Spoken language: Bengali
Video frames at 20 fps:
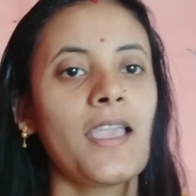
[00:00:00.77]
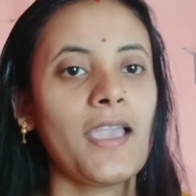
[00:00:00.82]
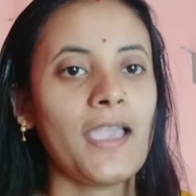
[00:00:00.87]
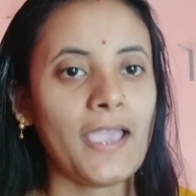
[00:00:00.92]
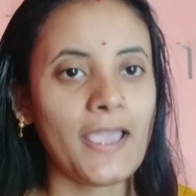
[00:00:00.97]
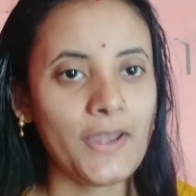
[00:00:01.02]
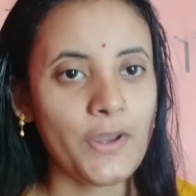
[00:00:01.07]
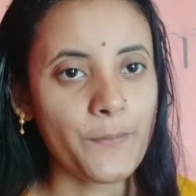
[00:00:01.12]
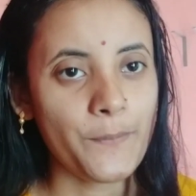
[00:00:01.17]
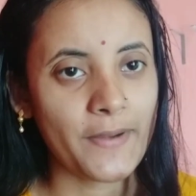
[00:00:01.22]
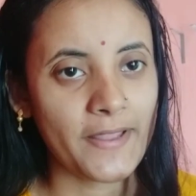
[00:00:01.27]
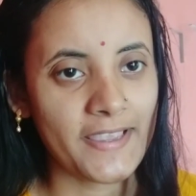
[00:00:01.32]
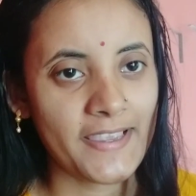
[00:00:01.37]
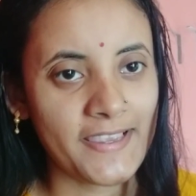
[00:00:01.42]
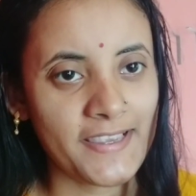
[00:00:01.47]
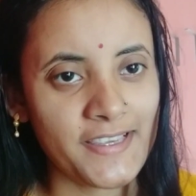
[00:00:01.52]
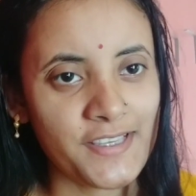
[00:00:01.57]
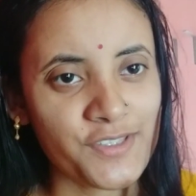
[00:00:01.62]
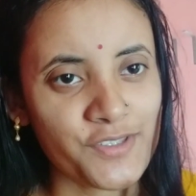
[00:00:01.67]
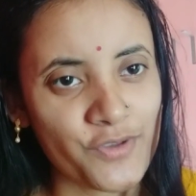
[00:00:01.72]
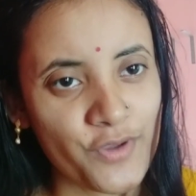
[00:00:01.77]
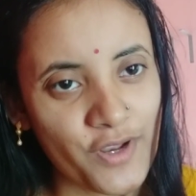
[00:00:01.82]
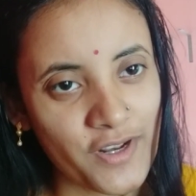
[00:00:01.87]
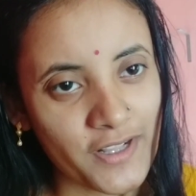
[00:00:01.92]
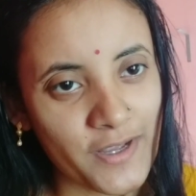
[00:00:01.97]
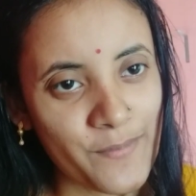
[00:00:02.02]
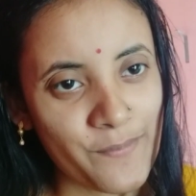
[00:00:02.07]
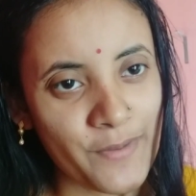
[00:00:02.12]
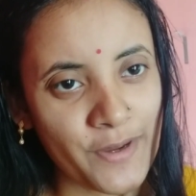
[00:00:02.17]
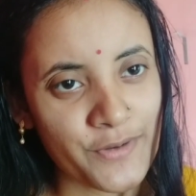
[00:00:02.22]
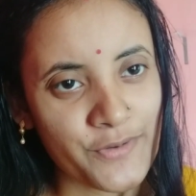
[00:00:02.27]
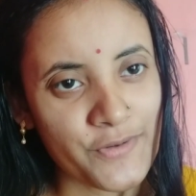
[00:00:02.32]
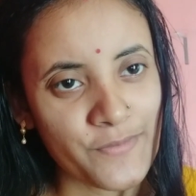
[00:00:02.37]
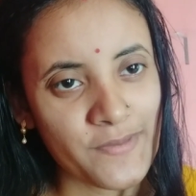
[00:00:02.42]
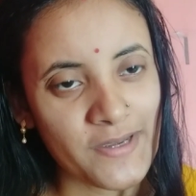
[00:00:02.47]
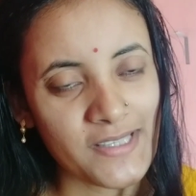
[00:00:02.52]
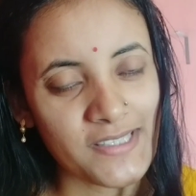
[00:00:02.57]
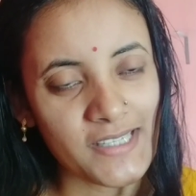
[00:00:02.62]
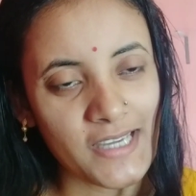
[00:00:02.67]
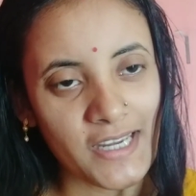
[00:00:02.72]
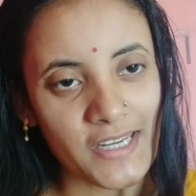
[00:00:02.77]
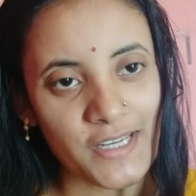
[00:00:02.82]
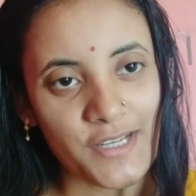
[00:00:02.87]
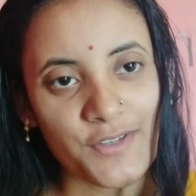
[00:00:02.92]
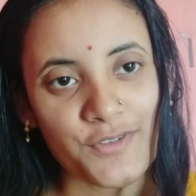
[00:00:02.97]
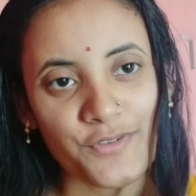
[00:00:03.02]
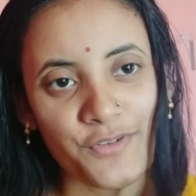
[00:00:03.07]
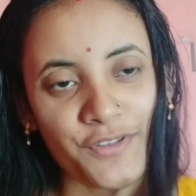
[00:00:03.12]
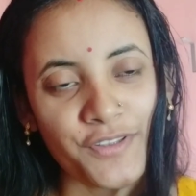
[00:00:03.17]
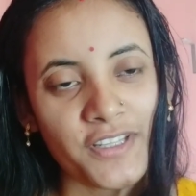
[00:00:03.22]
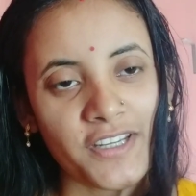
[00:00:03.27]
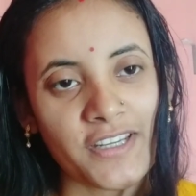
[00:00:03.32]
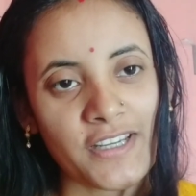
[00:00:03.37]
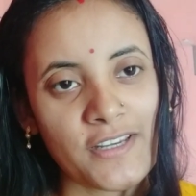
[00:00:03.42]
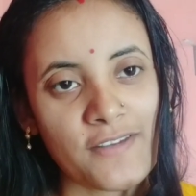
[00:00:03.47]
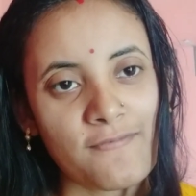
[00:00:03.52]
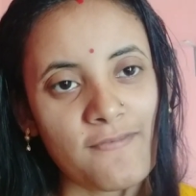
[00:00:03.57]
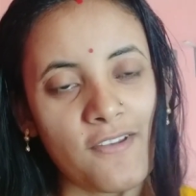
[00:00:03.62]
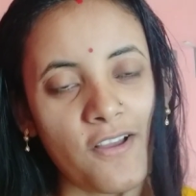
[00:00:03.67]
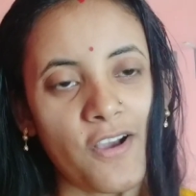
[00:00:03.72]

হ্যালো ফ্রেন্ডস ওয়েলকাম ব্যাক টু মাই চ্যানেল সুনন্দা ডেলি